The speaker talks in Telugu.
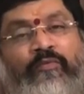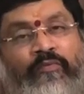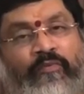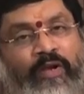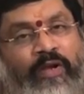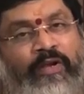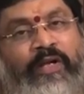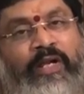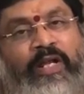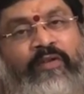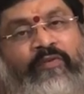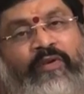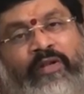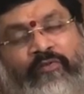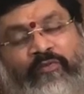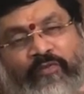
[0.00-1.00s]
వివాహం కాని
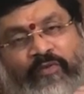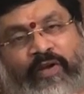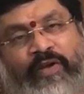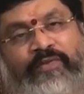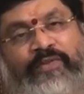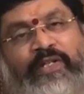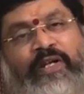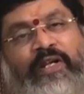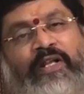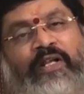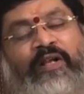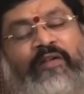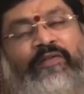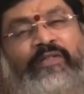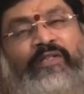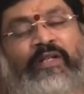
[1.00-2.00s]
వాళ్ళకి వివాహం జరగడానికి
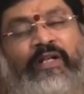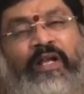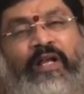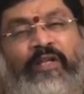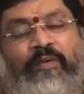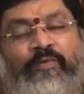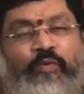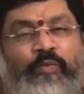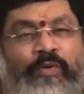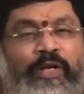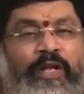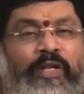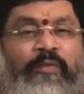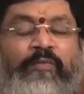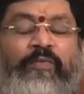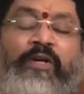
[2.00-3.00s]
కావాల్సిన కార్యము
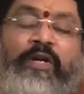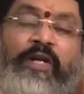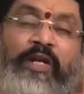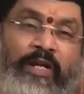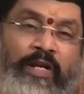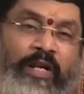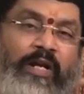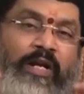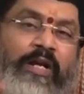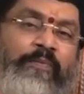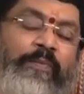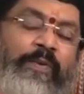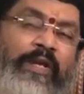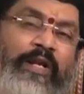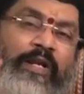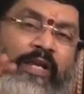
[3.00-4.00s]
శుభకార్యము ఇలాగ
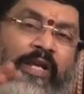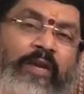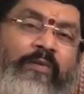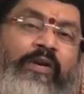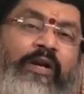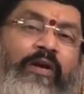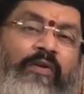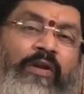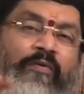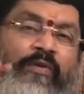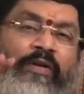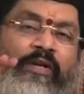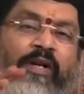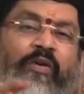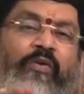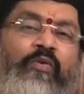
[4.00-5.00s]
పిల్లలకి ఏమి కావాలో
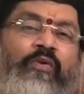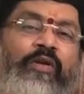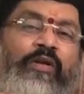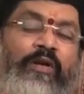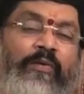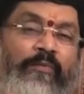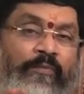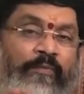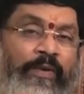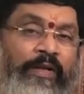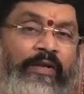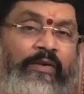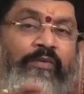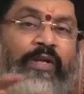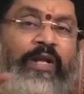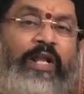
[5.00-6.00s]
అవన్నీ అనుకూలంగా
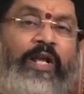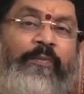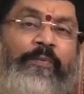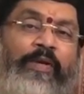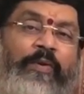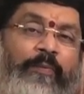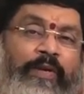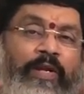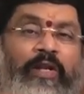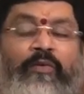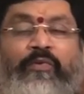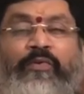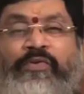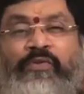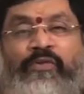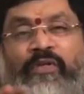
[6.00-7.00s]
మనకు ఉన్నా లేకపోయినా పిల్లల
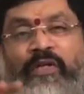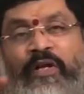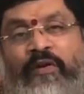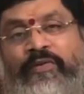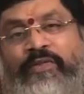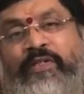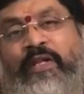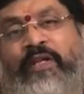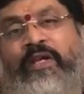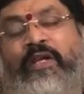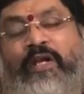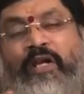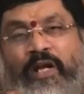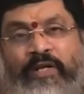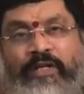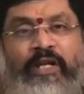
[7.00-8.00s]
కోసం కావాల్సిన
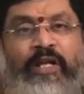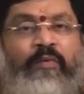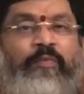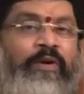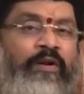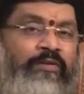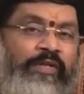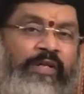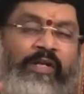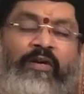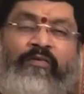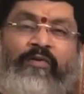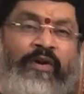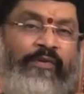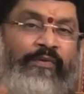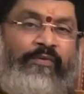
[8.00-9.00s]
అన్ని ఏర్పాట్లు జరిగే
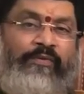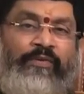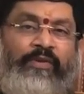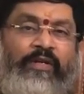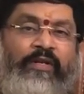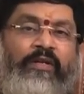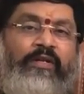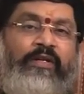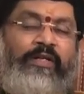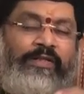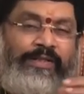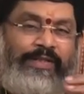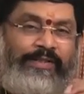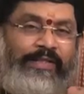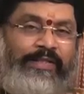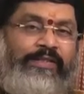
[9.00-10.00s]
అవకాశం ఉంది
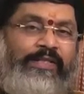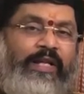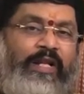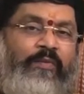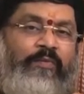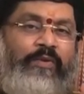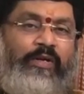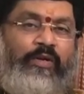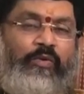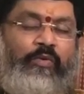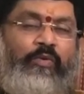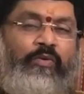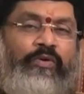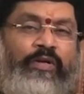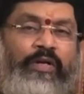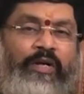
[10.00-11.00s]
సస్యస్థానంలో ఇక్కడ
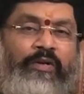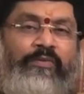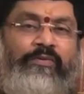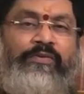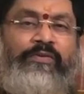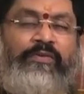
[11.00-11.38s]
గురుడు ఉన్నాడు